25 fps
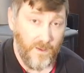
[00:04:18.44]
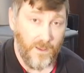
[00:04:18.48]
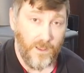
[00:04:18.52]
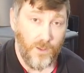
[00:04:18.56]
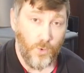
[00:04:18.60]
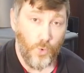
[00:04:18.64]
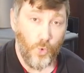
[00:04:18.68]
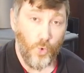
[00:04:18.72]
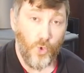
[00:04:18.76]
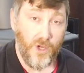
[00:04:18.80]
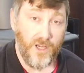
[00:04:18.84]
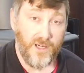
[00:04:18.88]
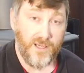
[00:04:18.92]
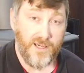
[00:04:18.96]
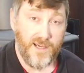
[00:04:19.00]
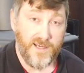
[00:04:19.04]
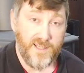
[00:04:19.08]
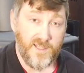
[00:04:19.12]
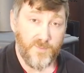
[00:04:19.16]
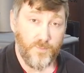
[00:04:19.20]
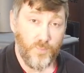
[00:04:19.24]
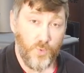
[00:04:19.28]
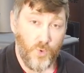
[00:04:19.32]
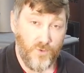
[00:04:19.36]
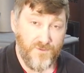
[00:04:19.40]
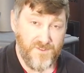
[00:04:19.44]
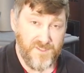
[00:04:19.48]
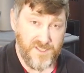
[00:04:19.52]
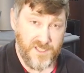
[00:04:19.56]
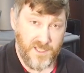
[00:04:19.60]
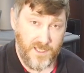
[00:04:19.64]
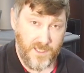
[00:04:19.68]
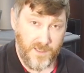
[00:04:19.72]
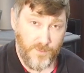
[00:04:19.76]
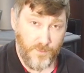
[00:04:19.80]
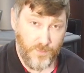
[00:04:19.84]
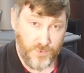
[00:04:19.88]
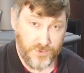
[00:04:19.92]
Уголь горит по
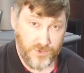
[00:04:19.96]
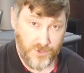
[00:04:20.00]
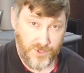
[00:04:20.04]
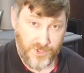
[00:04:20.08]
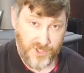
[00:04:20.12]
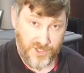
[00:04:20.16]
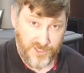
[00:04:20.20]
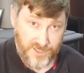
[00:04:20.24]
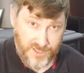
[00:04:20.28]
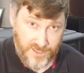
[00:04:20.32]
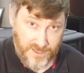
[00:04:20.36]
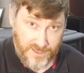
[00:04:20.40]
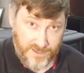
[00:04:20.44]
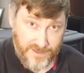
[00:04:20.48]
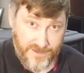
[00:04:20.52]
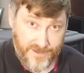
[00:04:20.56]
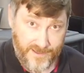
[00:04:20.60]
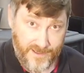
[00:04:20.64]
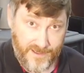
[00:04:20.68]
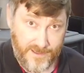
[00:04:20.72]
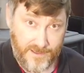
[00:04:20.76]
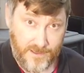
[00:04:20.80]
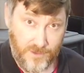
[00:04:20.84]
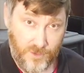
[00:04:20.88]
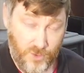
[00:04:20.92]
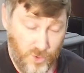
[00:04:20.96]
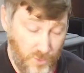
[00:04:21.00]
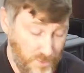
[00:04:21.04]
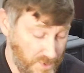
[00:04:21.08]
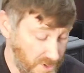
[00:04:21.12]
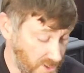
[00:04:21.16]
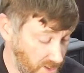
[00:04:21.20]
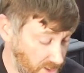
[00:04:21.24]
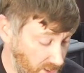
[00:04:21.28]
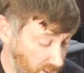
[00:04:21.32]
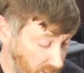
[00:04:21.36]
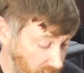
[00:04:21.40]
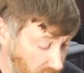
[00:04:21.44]
всей площади дна
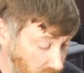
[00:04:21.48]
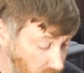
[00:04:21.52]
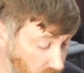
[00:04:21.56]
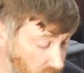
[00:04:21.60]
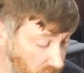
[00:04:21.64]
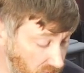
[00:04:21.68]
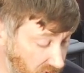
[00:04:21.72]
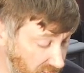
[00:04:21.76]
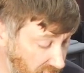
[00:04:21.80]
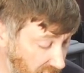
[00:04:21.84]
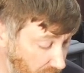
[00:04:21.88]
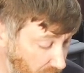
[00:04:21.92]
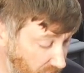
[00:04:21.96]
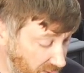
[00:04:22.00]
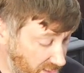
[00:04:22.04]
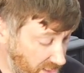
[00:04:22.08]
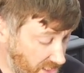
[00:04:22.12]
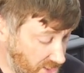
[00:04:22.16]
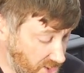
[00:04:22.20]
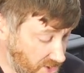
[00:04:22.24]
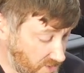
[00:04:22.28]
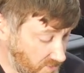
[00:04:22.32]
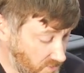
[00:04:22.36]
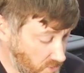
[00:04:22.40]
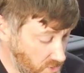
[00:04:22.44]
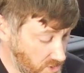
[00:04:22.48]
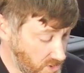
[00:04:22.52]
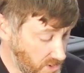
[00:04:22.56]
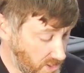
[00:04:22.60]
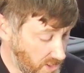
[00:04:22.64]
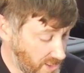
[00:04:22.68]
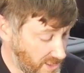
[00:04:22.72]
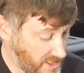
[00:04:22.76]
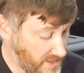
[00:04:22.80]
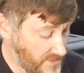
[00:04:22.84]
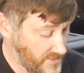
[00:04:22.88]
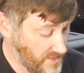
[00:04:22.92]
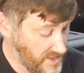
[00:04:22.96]
топки, но вот для подачи
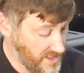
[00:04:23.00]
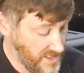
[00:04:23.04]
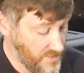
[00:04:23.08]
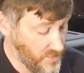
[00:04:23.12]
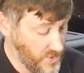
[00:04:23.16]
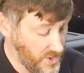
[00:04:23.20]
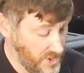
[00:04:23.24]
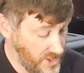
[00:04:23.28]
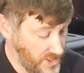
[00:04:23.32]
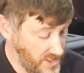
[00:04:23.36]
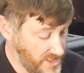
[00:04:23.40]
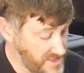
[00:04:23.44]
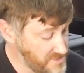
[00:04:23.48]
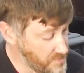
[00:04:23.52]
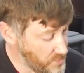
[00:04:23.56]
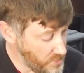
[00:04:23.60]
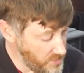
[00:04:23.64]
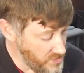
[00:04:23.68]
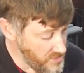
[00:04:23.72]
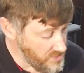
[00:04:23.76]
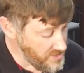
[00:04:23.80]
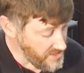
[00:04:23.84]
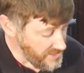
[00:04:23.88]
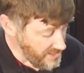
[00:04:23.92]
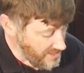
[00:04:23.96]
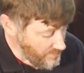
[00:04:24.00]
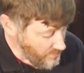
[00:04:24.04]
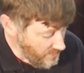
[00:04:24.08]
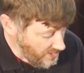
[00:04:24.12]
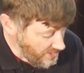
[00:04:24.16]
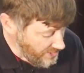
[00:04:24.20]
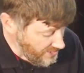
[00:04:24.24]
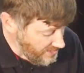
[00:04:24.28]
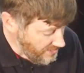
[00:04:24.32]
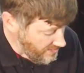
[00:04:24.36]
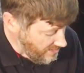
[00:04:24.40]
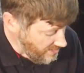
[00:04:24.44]
воздуха в этой печи используется обычный